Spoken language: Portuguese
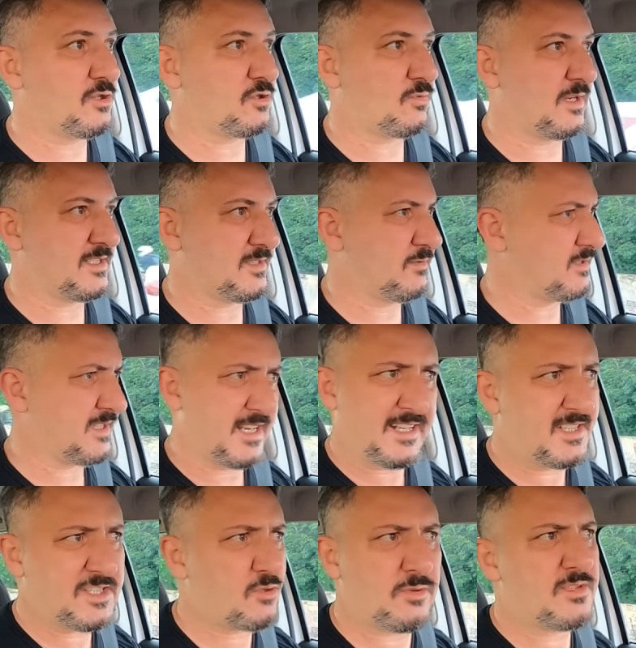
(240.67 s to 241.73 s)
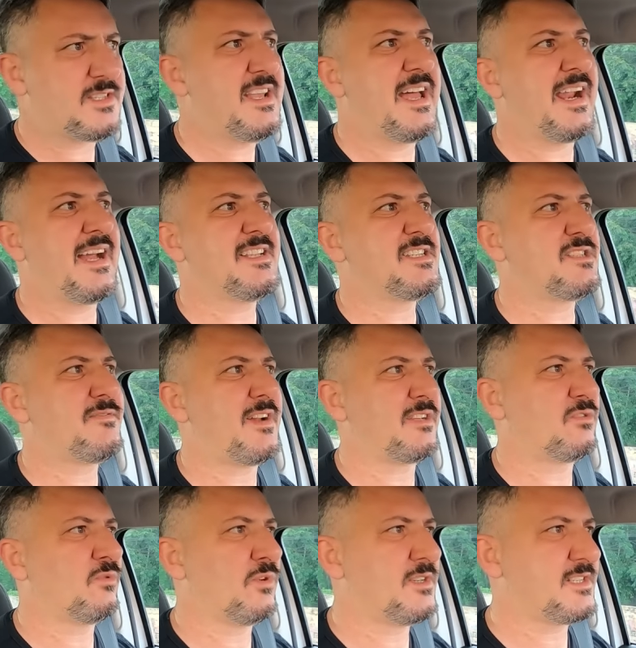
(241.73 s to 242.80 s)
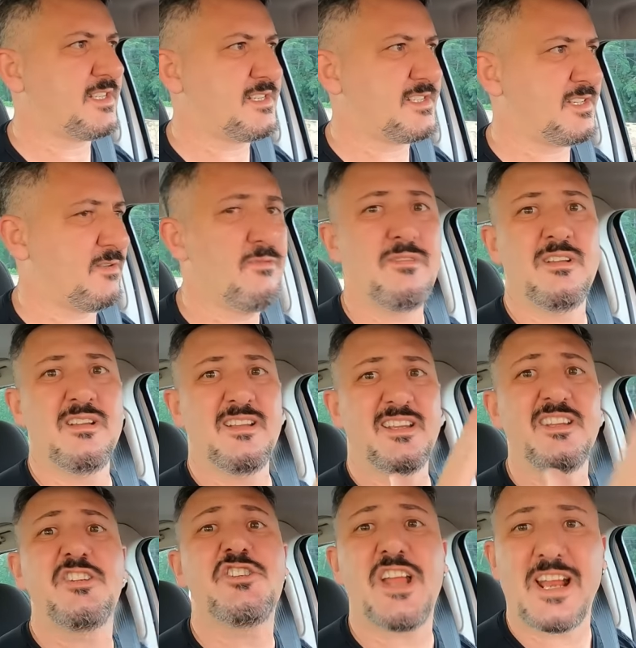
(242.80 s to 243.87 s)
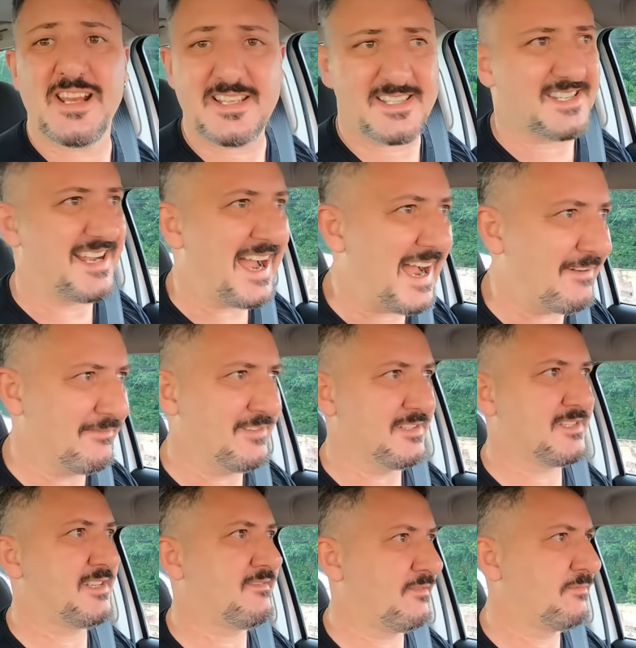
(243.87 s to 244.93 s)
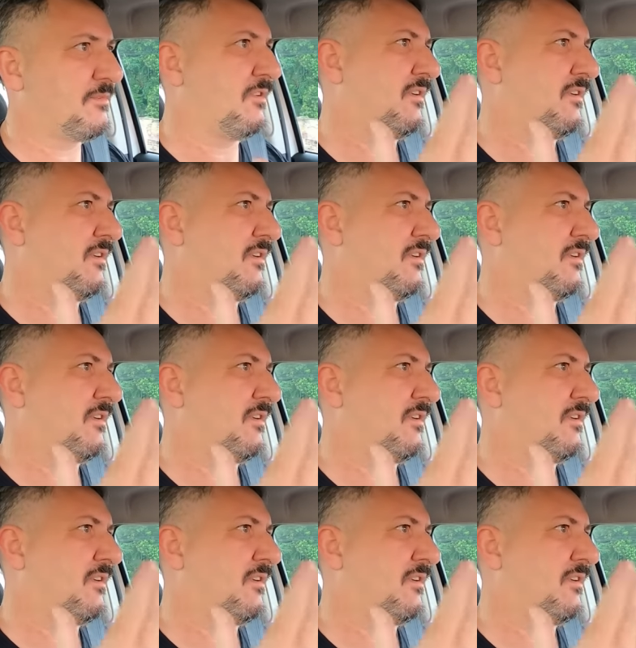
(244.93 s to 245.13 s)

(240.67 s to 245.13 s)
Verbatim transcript: na situação que você tem que desconsiderar esses fatores que são ingerenciáveis, né? Vamos